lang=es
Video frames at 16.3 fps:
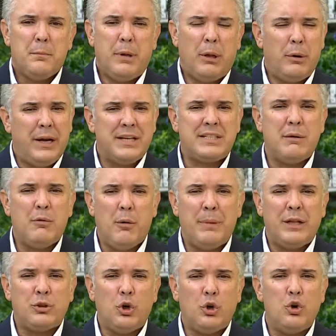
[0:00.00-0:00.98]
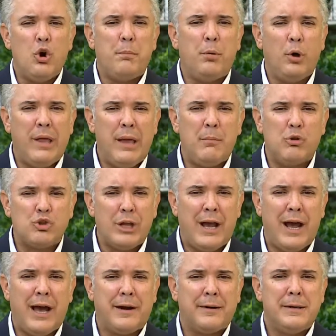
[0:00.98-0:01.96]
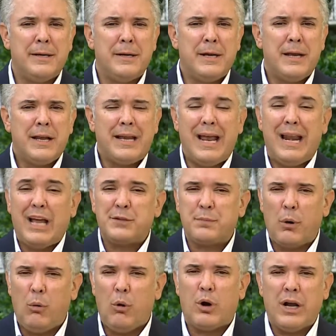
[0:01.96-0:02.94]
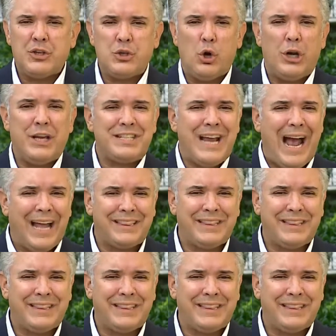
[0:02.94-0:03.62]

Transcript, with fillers: Pero en este momento no podemos dejar que las provocaciones